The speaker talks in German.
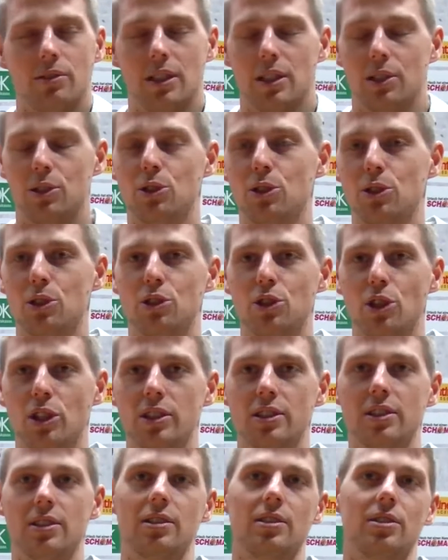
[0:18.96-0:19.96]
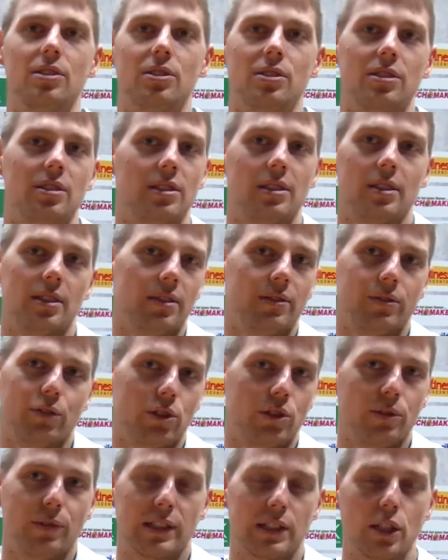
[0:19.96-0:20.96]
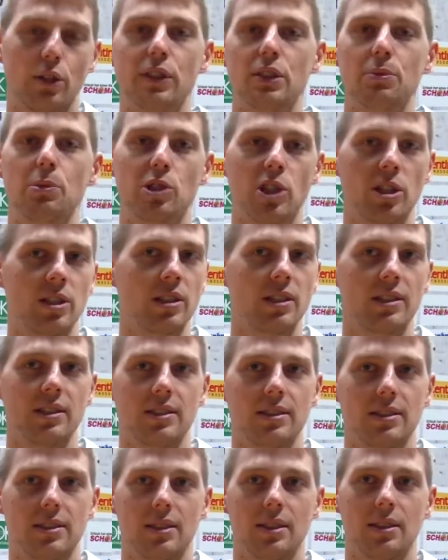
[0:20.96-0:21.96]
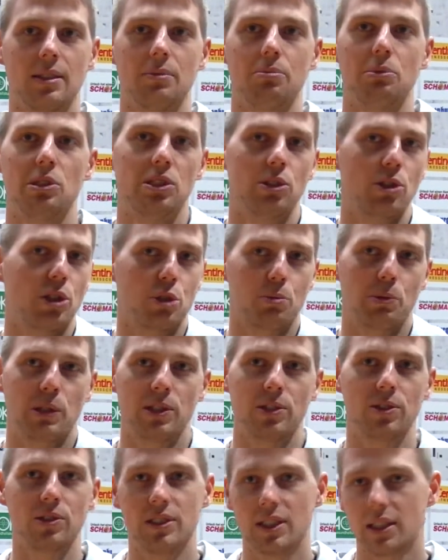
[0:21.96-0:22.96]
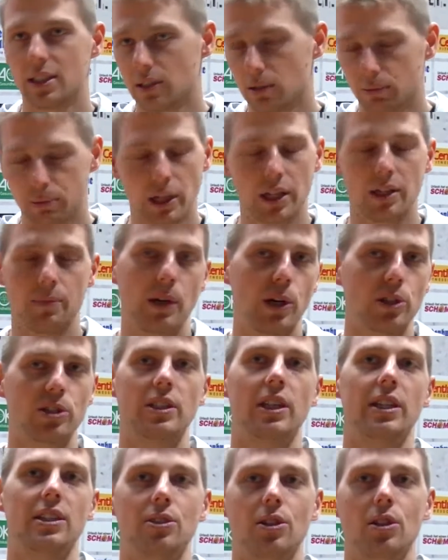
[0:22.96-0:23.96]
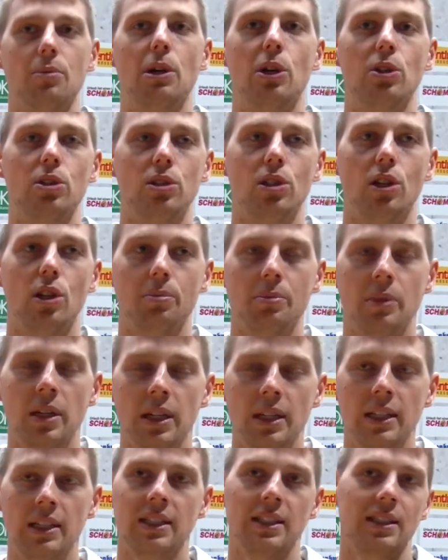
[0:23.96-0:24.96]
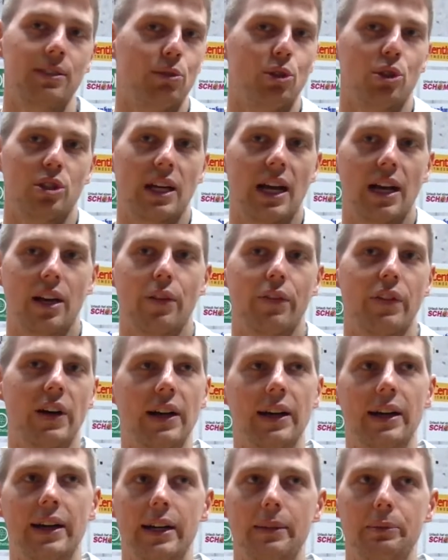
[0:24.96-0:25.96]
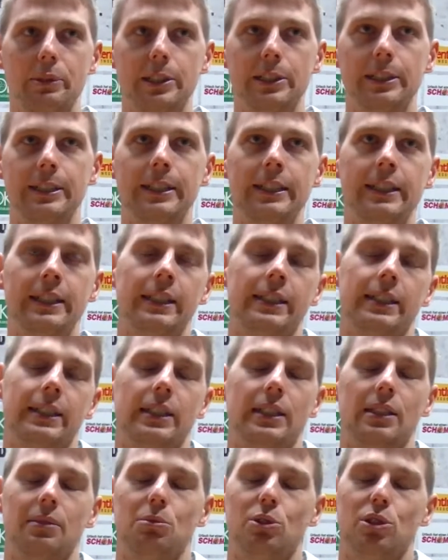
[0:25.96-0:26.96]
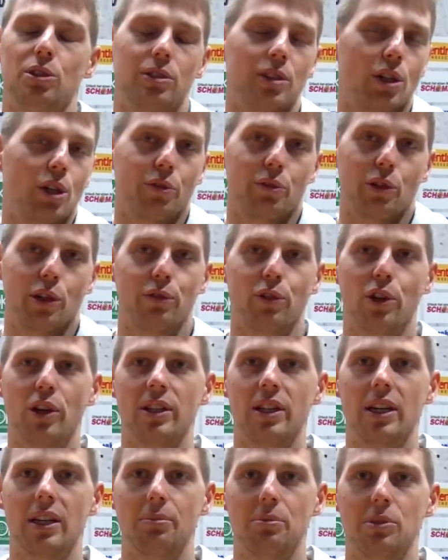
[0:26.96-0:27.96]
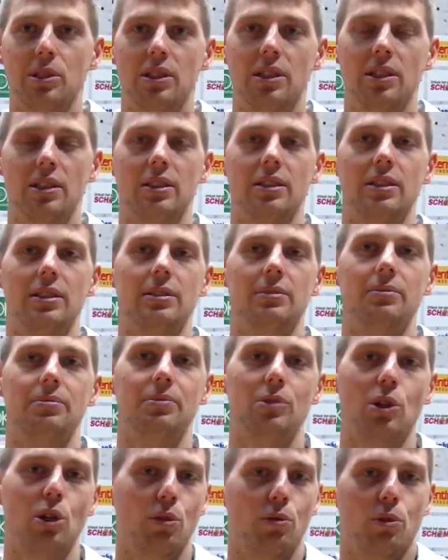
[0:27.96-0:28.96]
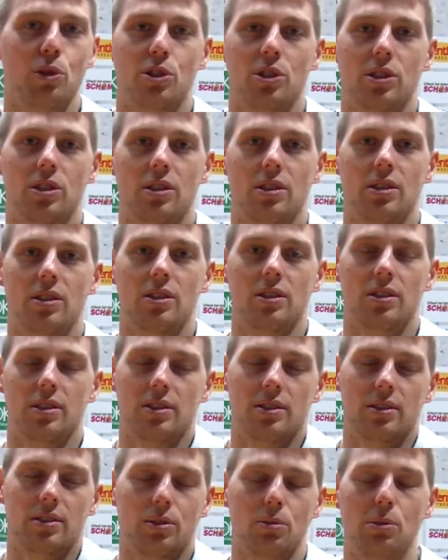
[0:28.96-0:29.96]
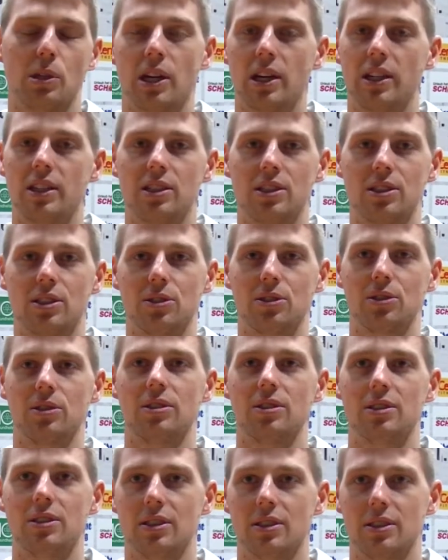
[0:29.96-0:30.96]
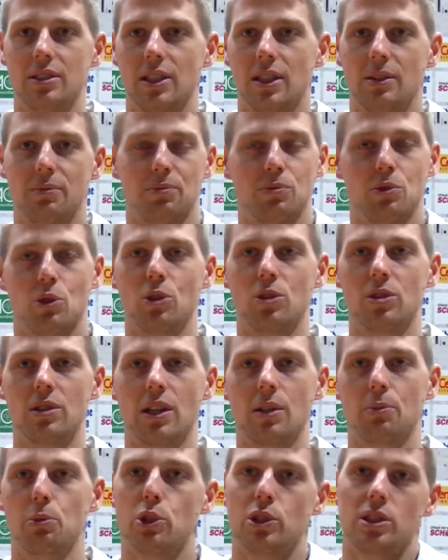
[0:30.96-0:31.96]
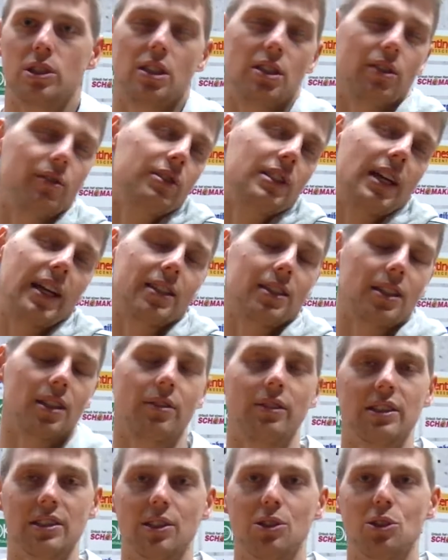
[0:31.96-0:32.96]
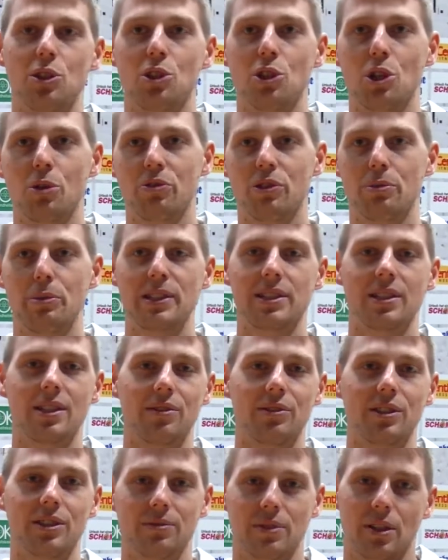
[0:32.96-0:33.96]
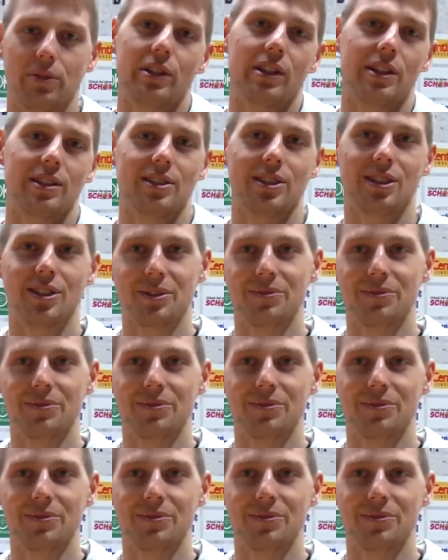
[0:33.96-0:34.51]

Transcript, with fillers: war natürlich stolz und äh, für sie war es auch was Besonderes, äh, mich dort spielen zu sehen und dann eben ausgerechnet noch im Audidom, wo ich ja angefangen habe. Ähm, und auch viele Freunde haben mir ähm, Glückwünsche äh, überreicht und äh, ja, grundsätzlich positiv. Das Einzige, was natürlich noch viel besser gewesen wäre, wäre der Sieg.